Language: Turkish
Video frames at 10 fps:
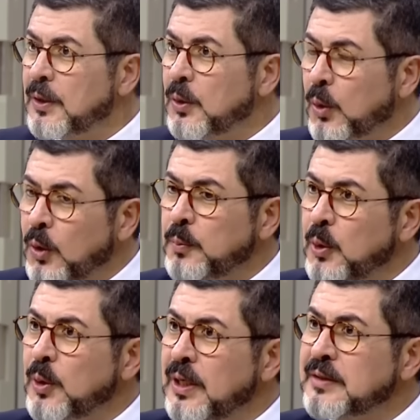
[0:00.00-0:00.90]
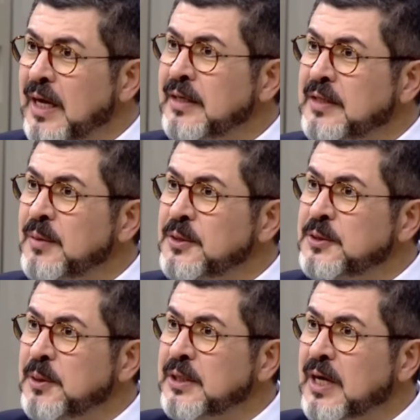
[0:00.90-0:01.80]
O böyle tertemiz
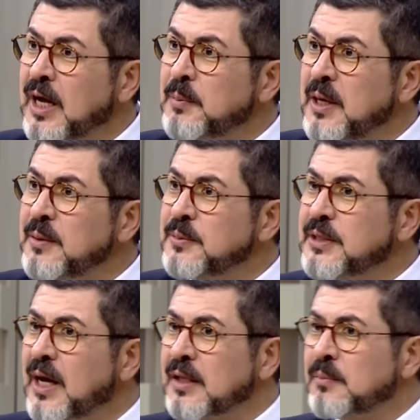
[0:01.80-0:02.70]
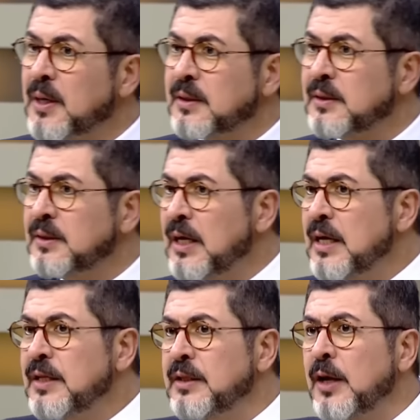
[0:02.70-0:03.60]
bir kalbe imza atmaktır.
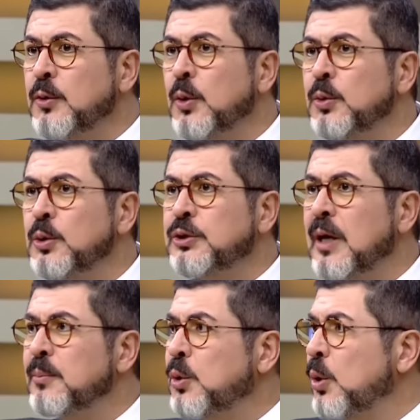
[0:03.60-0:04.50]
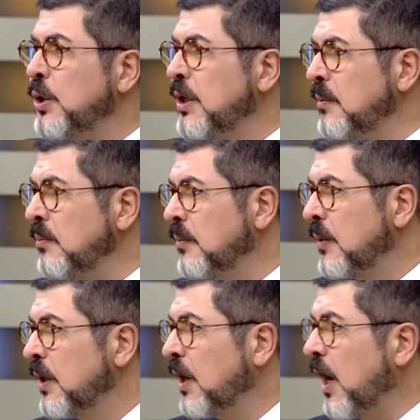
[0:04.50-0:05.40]
Ne görürsem göreyim
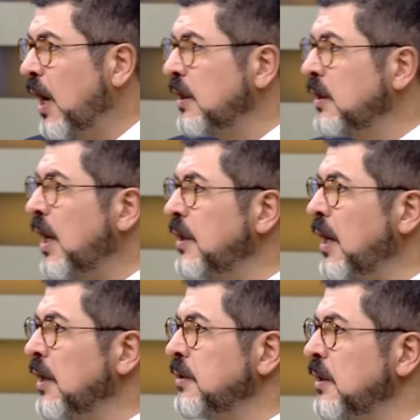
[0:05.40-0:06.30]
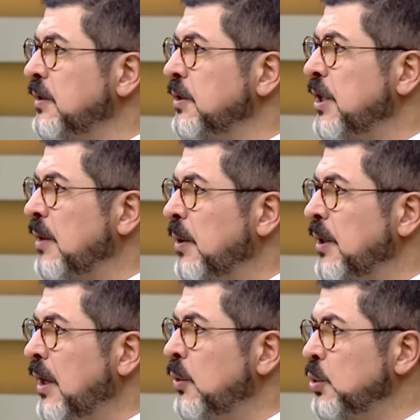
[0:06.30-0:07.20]
Allah'ı hatırlatacak
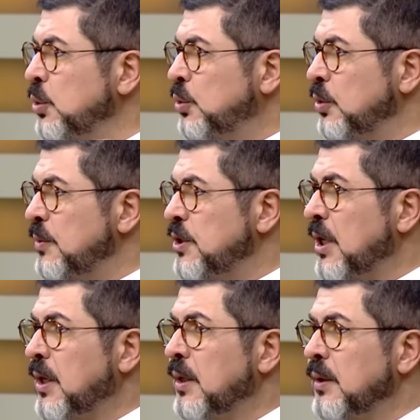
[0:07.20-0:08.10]
bana, unutturmayacak.